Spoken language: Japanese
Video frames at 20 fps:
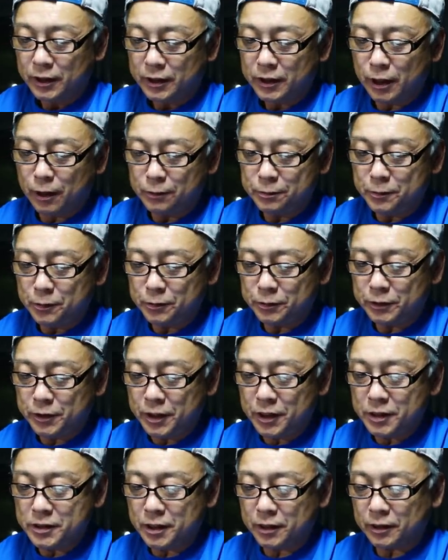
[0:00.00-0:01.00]
ヤフオクで
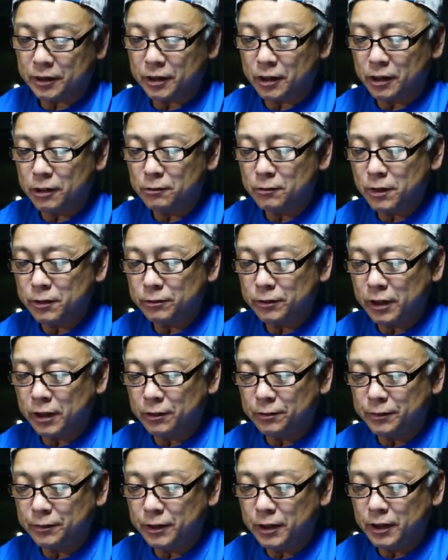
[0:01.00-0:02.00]
以前、銀枠の
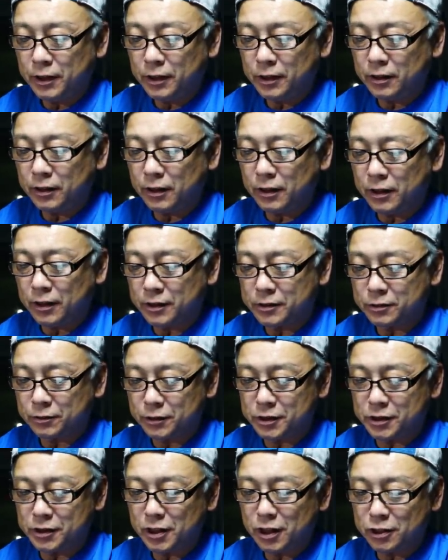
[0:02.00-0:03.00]
FD1.8 を
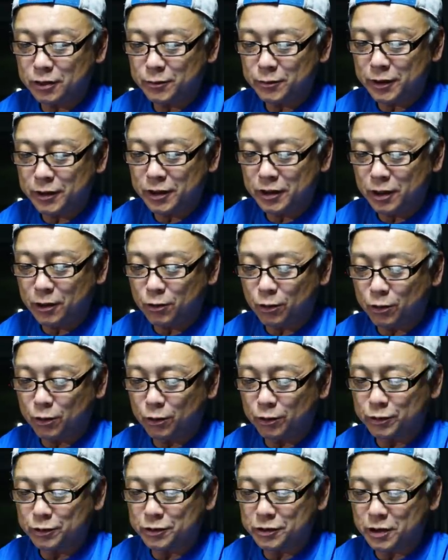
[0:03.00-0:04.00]
知らぬ間に2個
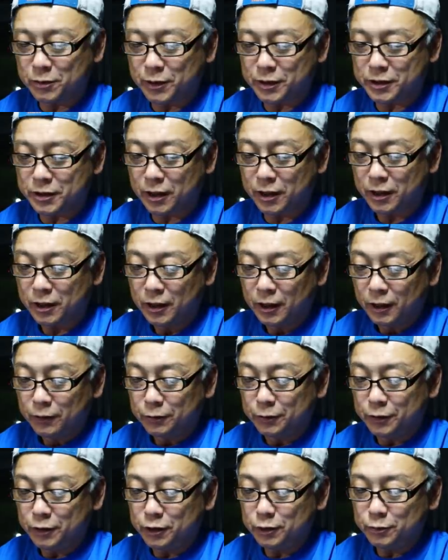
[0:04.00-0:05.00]
購入してまして、
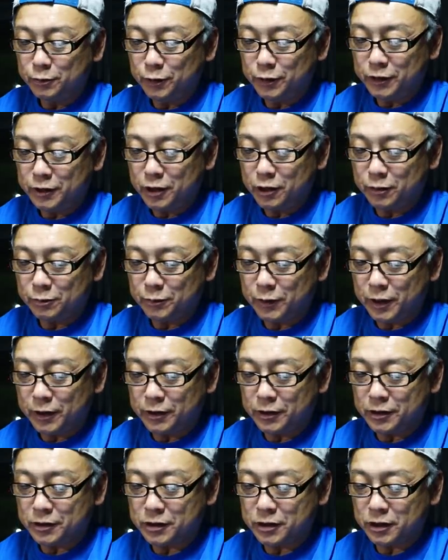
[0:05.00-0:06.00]
フィルムを入れる前
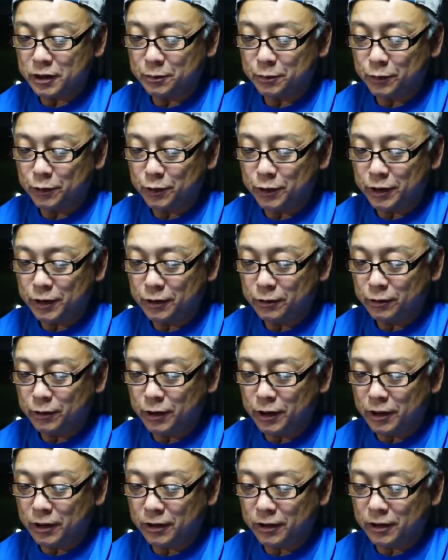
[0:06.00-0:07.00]
に絞りを
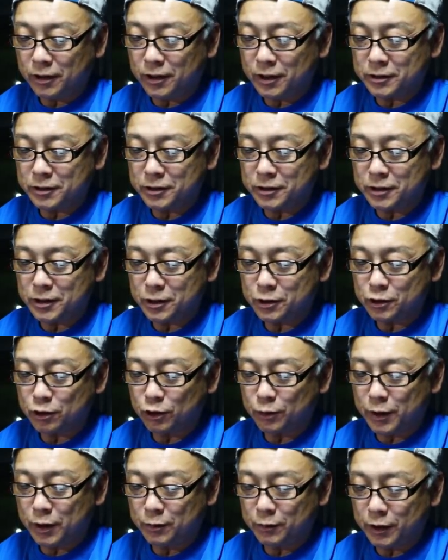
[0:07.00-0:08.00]
1.8にして
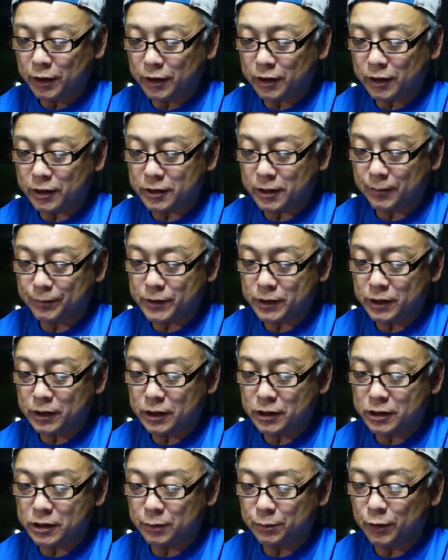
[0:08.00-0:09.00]
正面に向けてカシャ。次
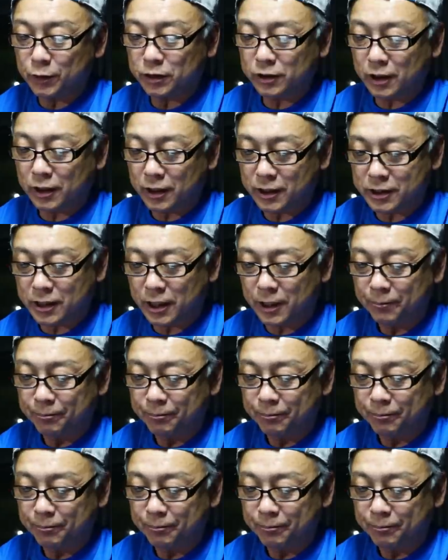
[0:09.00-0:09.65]
に絞ってカシャ。